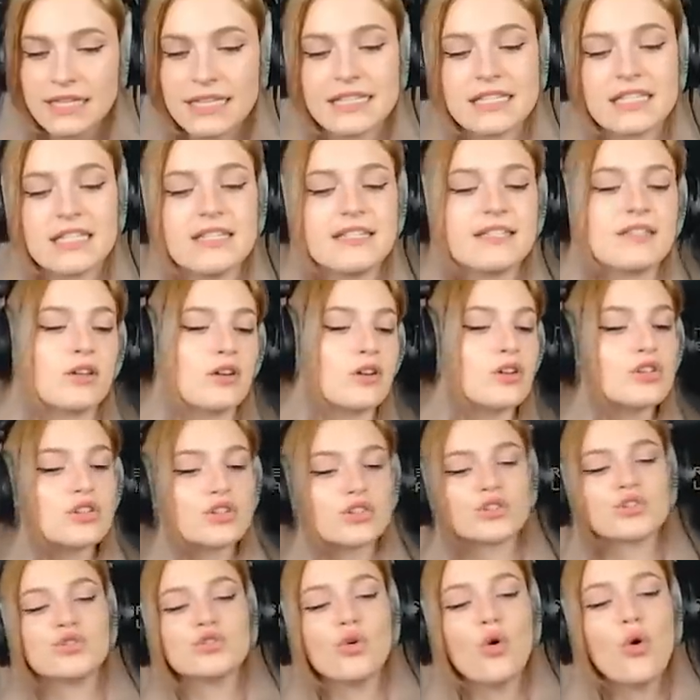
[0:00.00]
Das Egal. ist doch
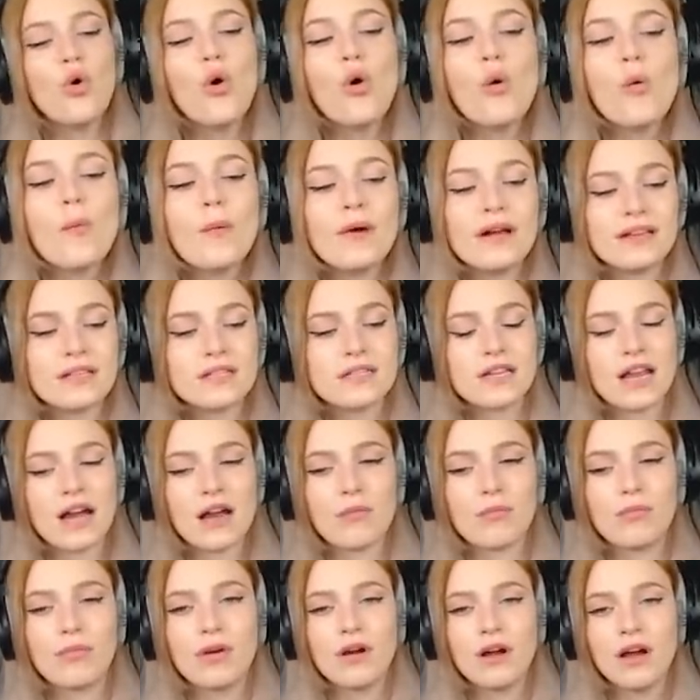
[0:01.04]
so messed
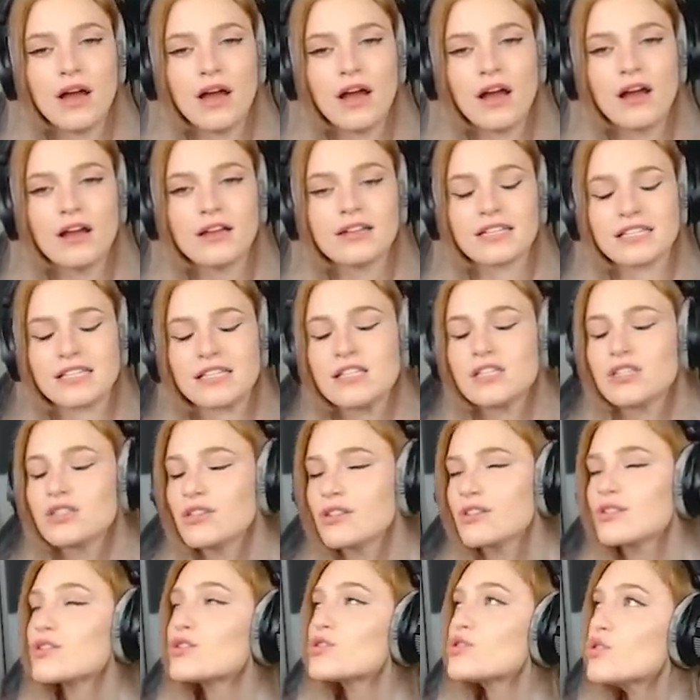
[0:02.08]
up. Das ist
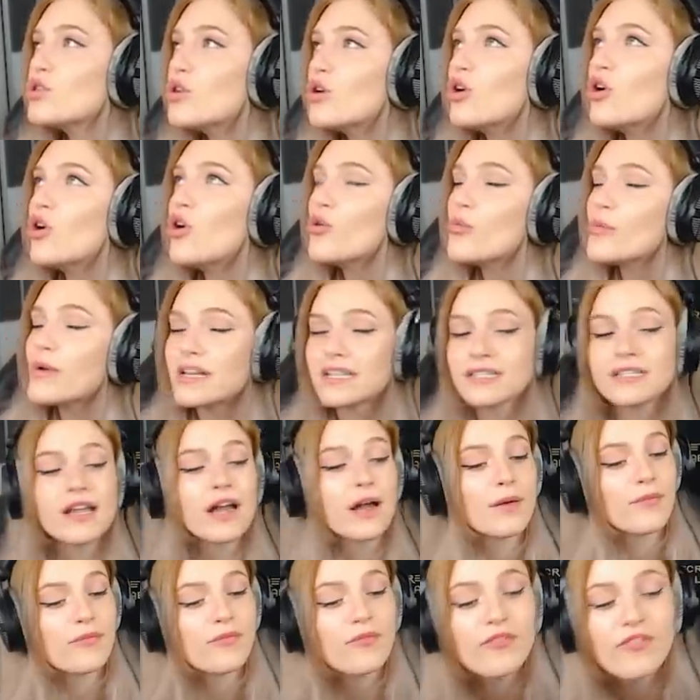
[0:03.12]
doch so messed
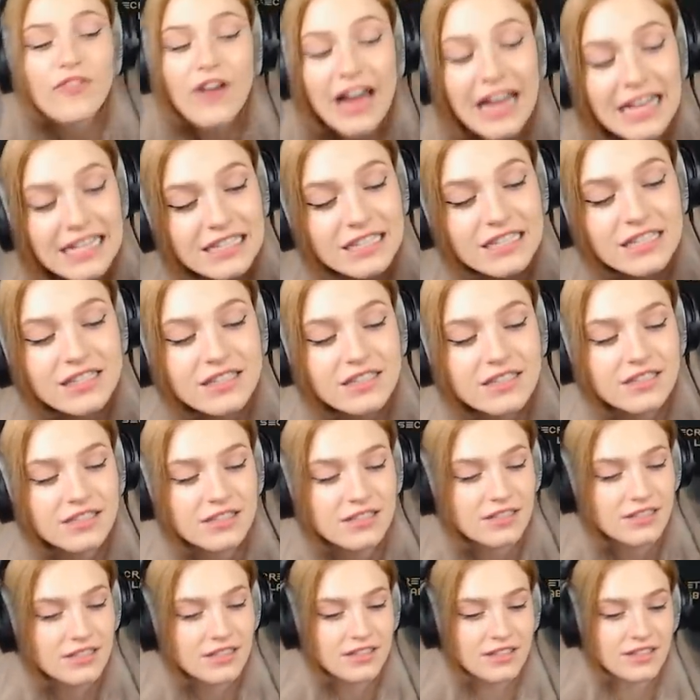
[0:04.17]
up. Was?
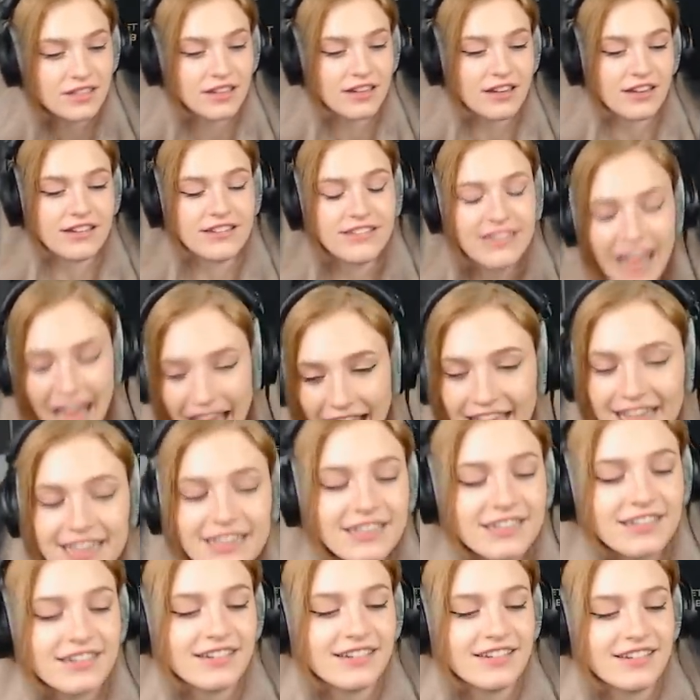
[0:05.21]

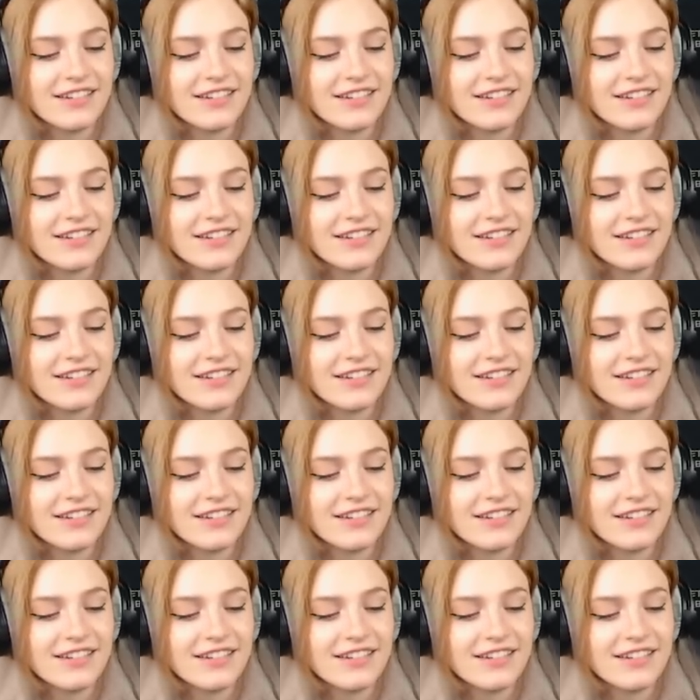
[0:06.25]
Nein!